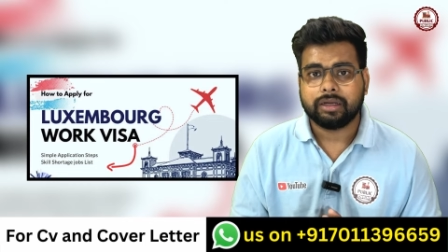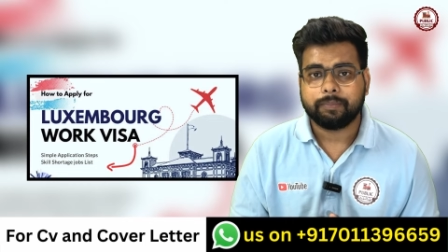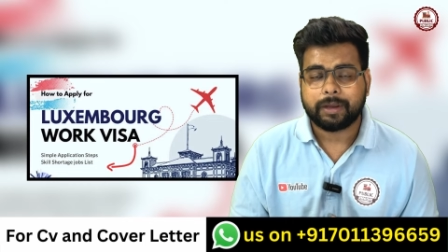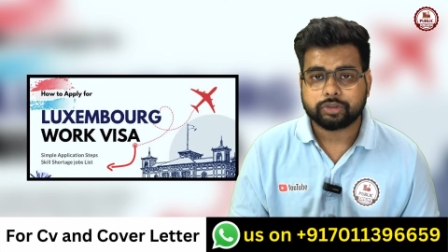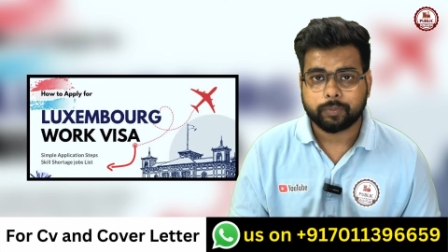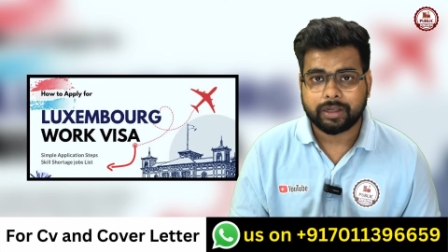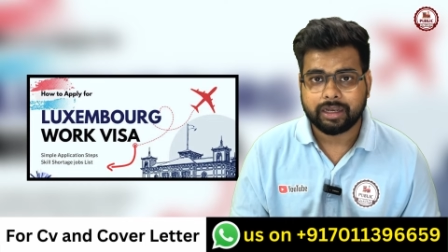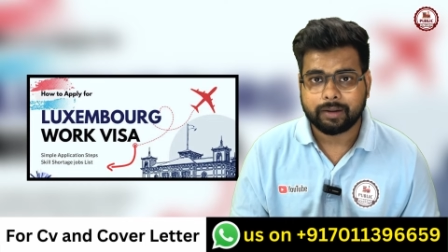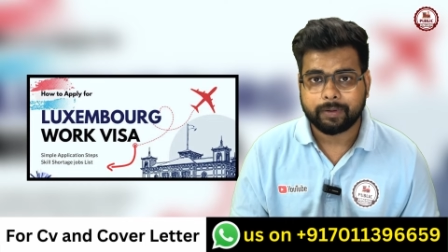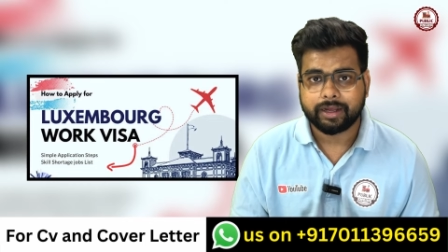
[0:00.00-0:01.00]
पैसों पे ही
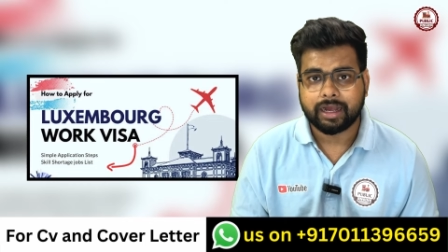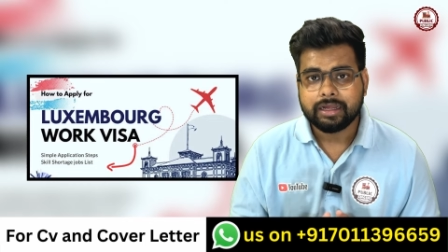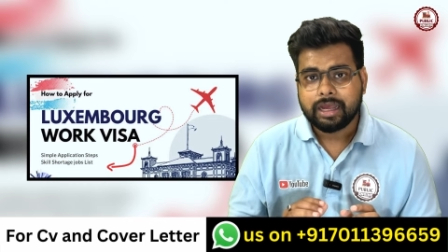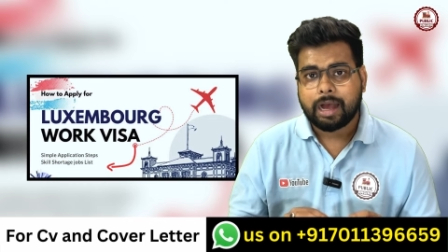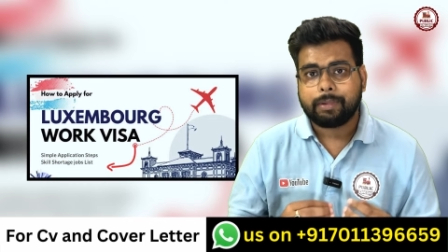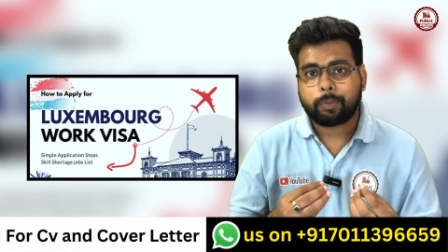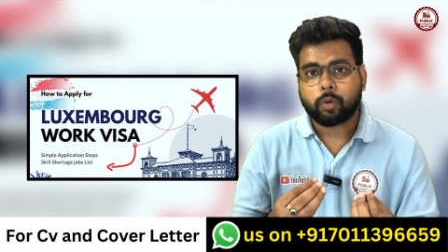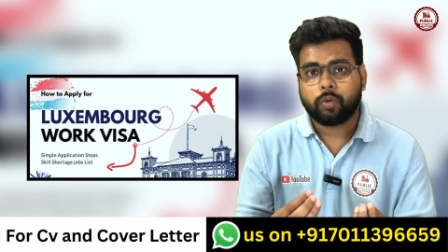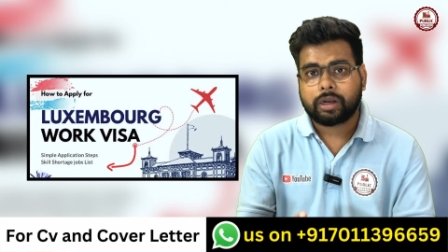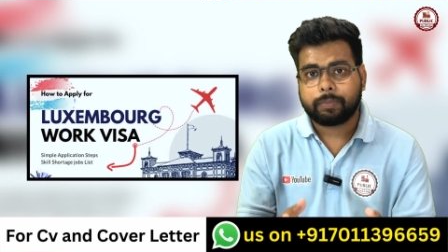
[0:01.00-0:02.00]
लेना पड़ेगा हम आपको
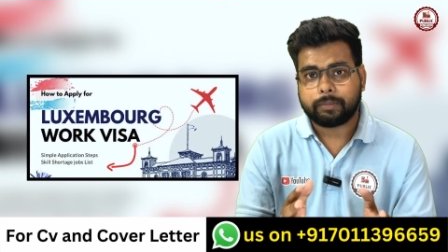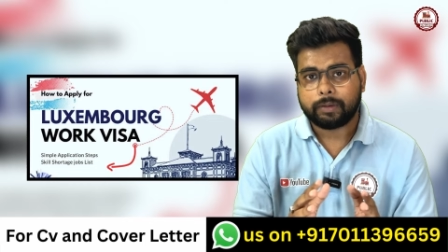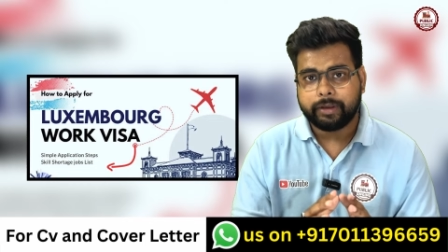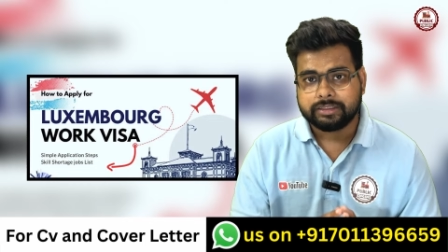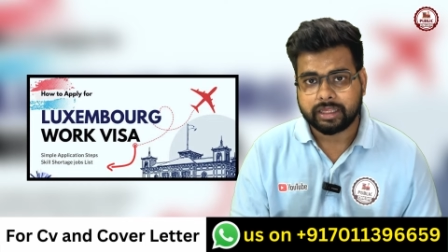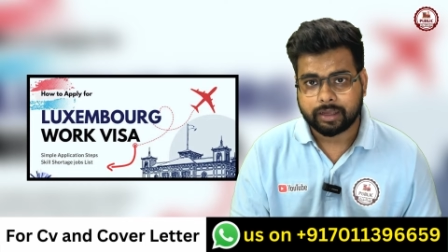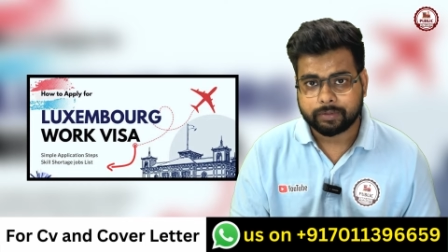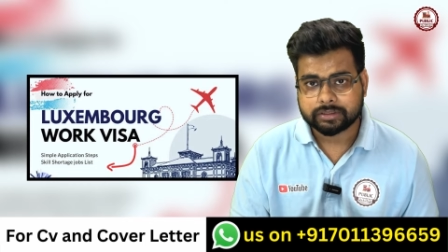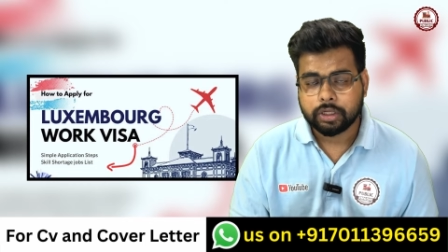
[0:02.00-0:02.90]
वर्क परमिट भेज देंगे बस